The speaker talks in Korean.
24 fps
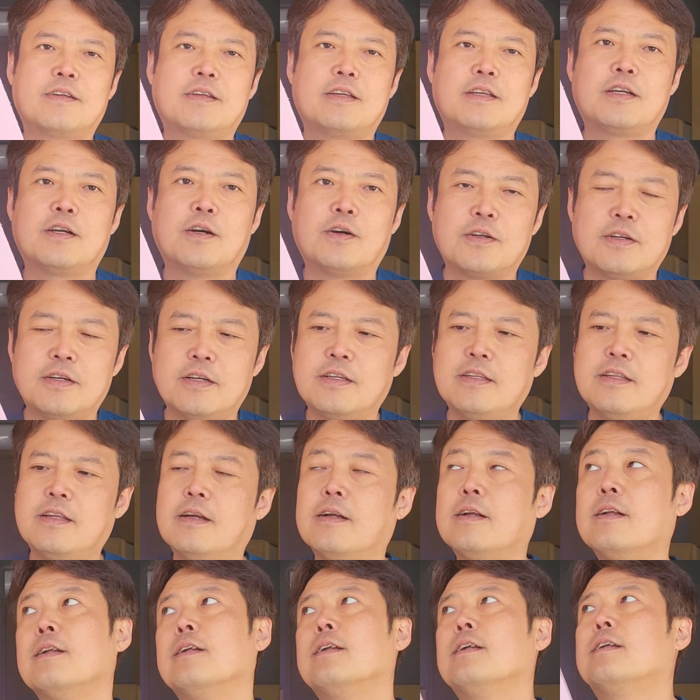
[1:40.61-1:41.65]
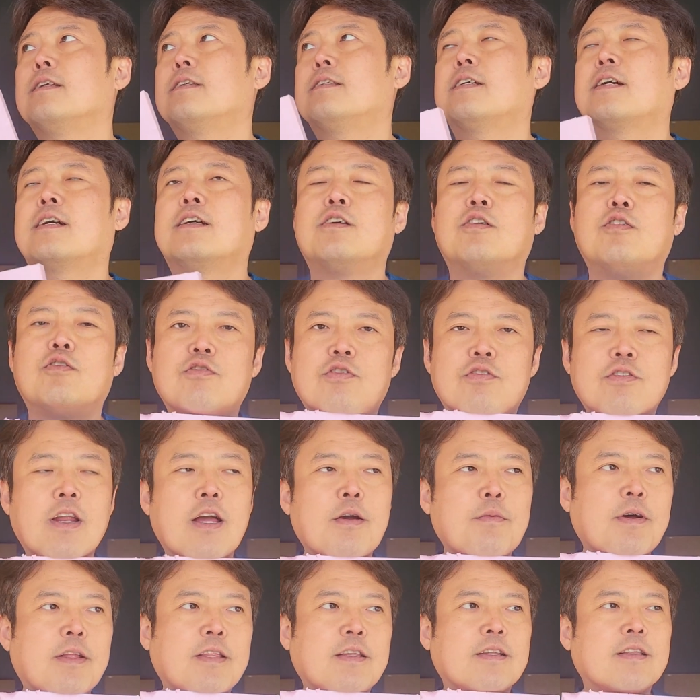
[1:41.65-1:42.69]
이거는 제가 연구를
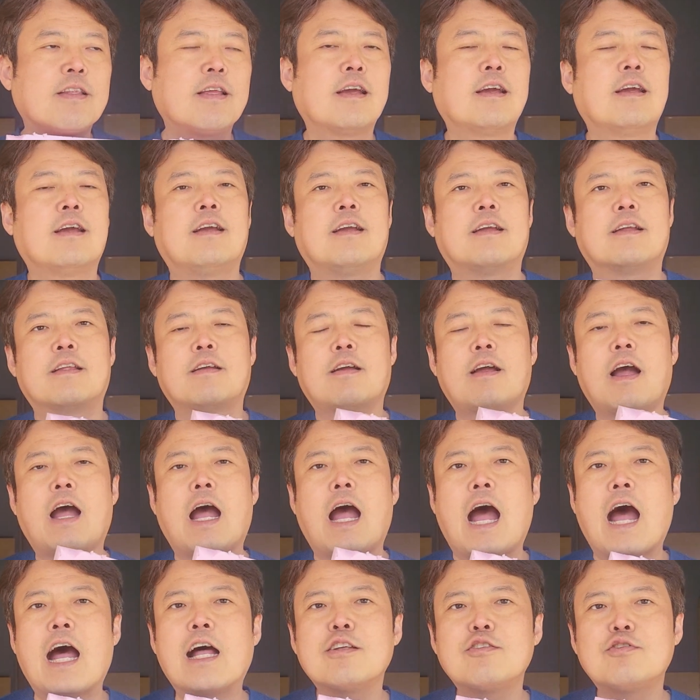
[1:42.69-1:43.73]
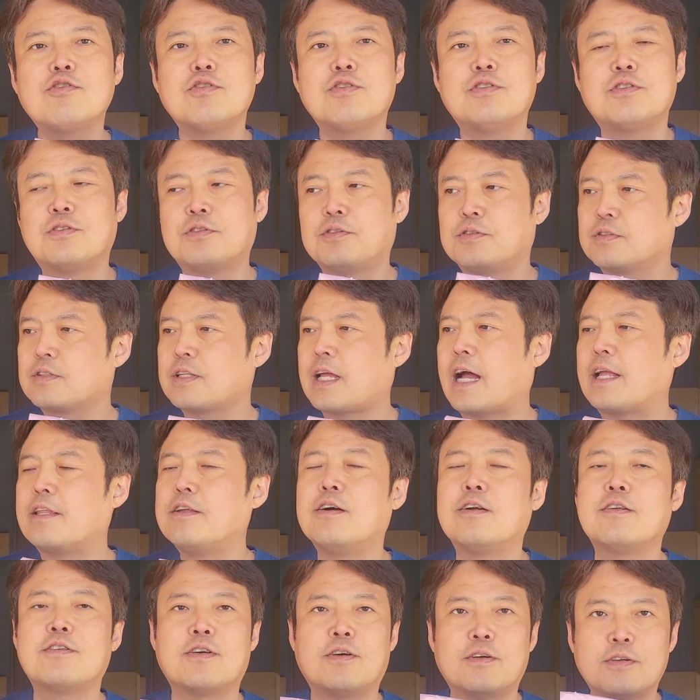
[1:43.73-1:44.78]
해봤는데 아주
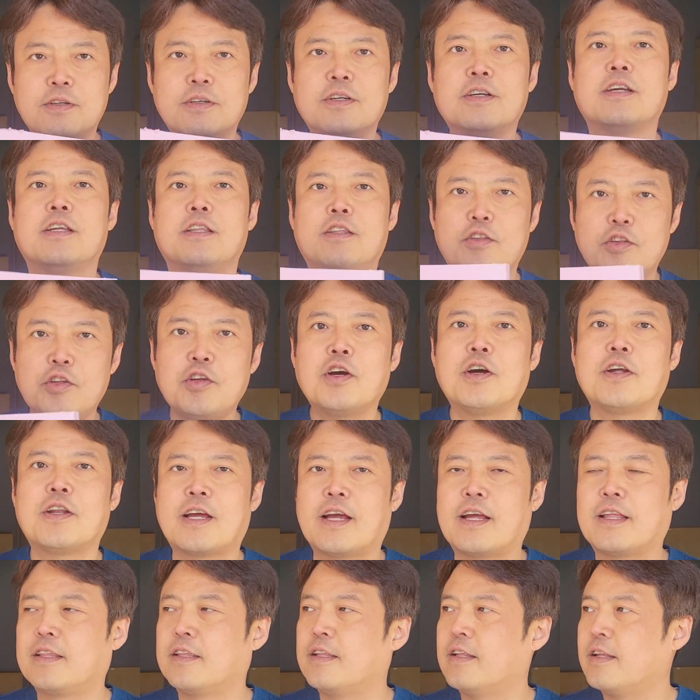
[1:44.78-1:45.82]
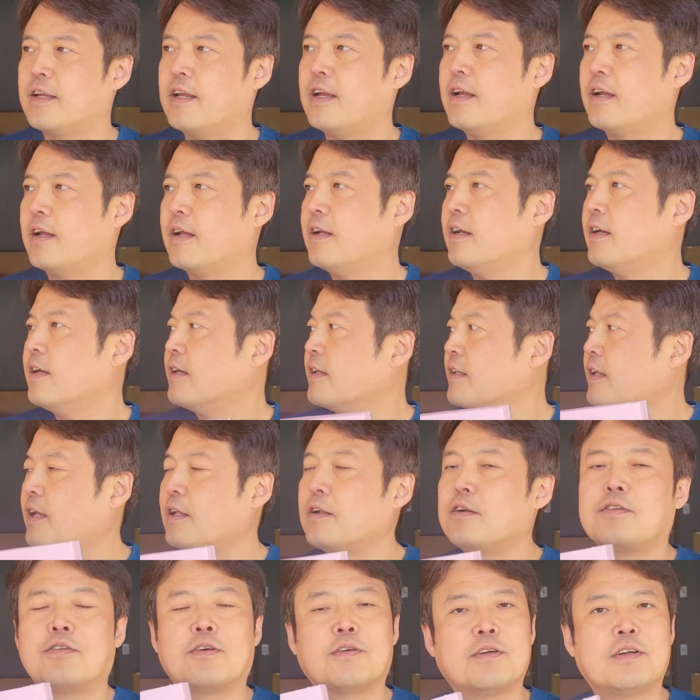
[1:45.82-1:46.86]
단열 성능이 뛰어난 예,
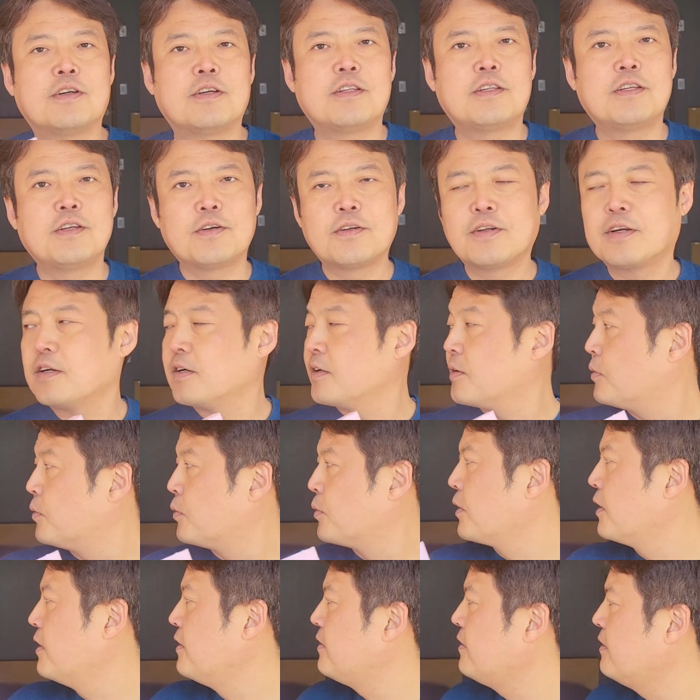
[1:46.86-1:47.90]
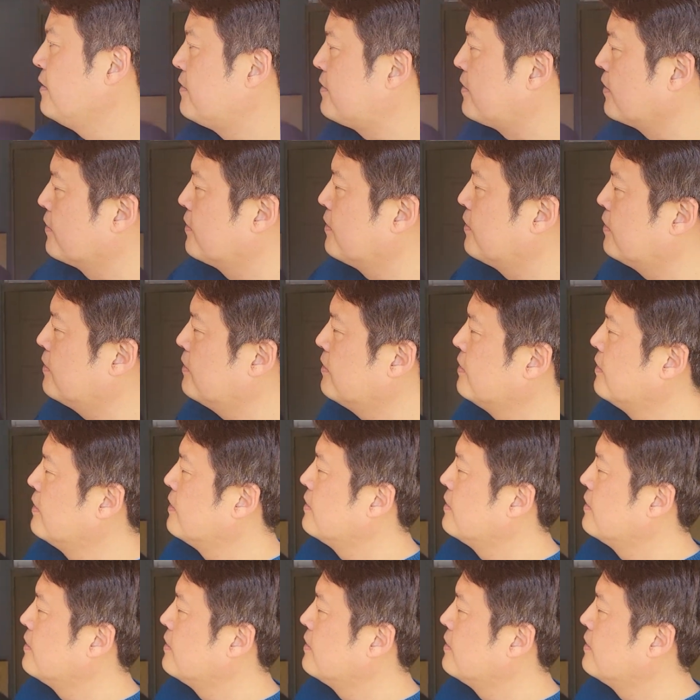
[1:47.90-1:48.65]
단열 성능이 뛰어난 곡에 있어서